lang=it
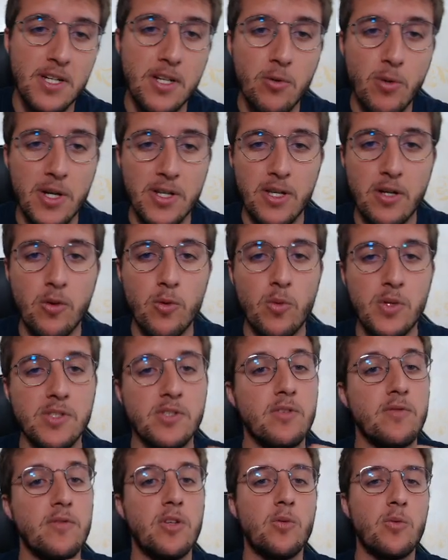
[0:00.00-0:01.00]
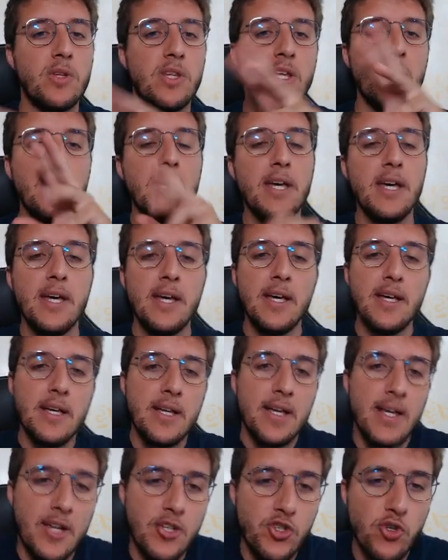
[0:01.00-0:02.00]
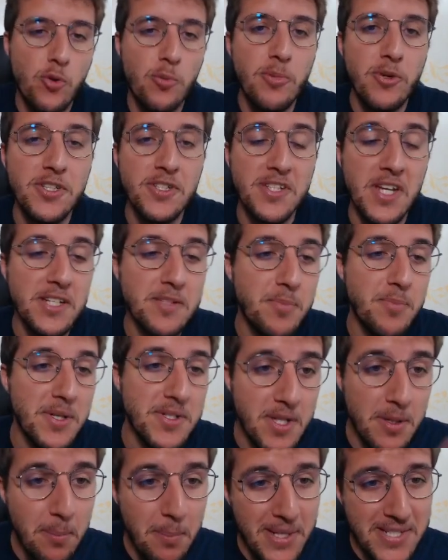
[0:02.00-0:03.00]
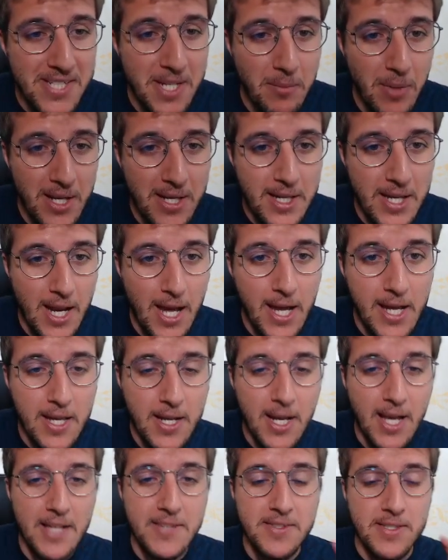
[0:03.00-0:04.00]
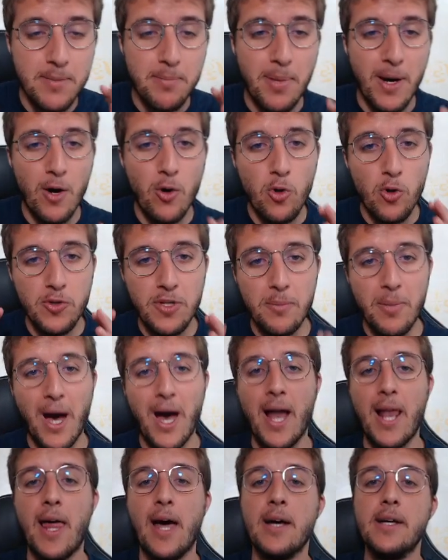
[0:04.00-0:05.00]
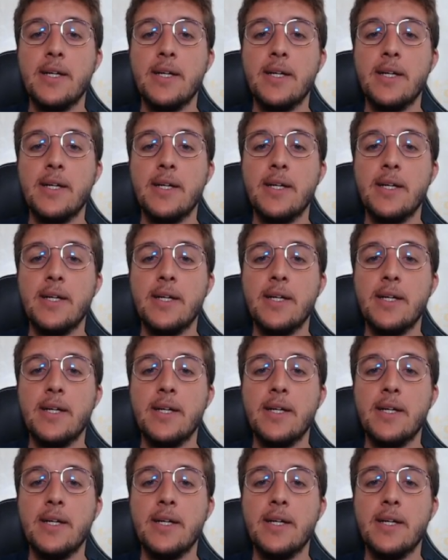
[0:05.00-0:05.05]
guardano questo video, quindi lascio un po' di suspense. Passiamo al crack, ragazzi. Paolo Di Bala.